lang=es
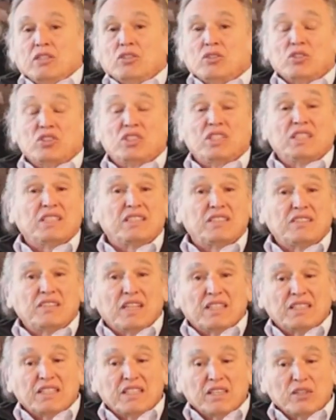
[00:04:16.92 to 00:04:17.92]
Entonces se
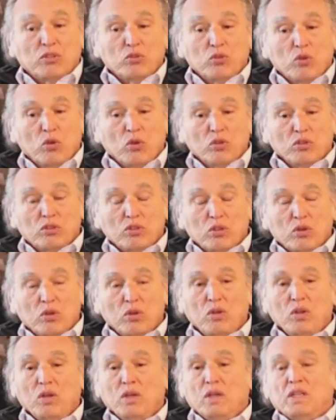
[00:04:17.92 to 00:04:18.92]
necesita tener un
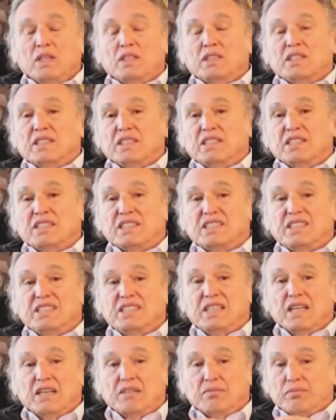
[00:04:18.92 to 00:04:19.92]
control, se
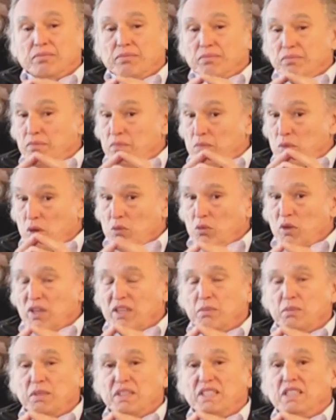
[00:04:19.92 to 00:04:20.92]
necesita, vuelvo a
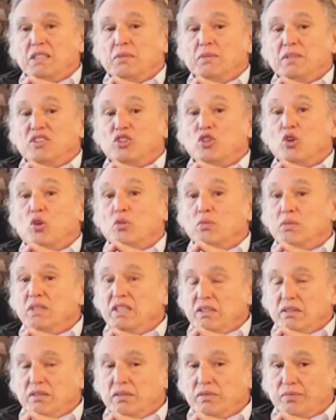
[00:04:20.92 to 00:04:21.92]
repetirme,
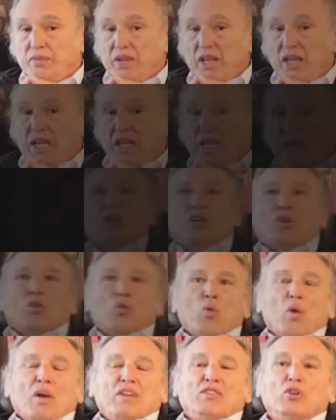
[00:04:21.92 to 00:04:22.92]
dormir.
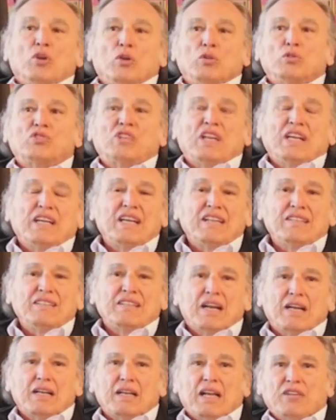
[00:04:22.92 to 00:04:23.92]
Cuando usted
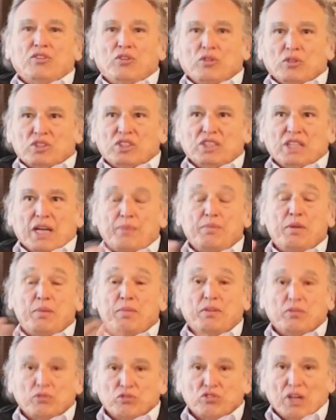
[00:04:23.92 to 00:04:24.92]
entra a la noche, a mí
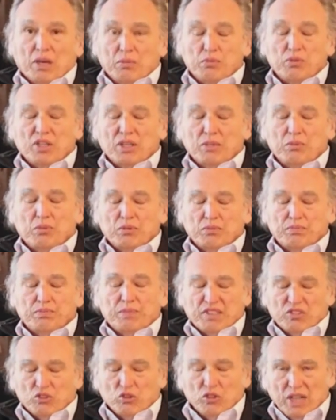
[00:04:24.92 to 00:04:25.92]
me gustaba, por ejemplo,
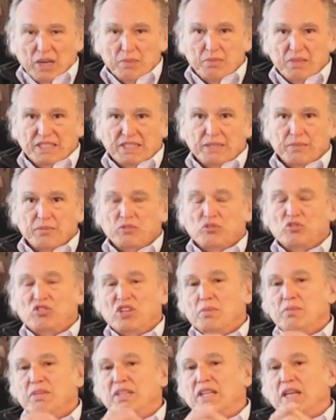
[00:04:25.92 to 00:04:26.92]
personalmente me
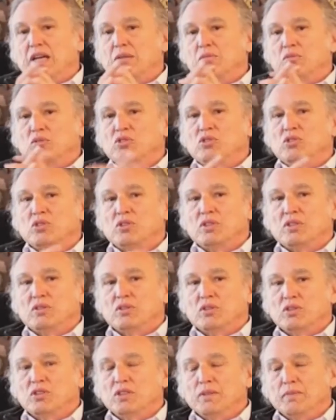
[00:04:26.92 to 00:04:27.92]
gustaba manejar mucho de
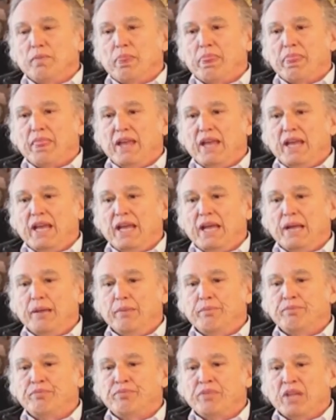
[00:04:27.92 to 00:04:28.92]
noche.
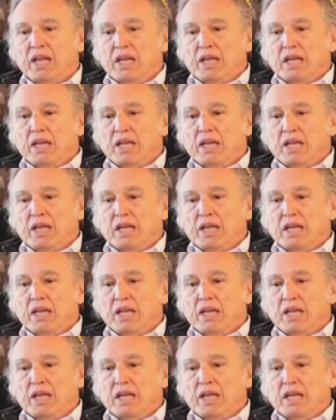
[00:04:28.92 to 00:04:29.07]
Em,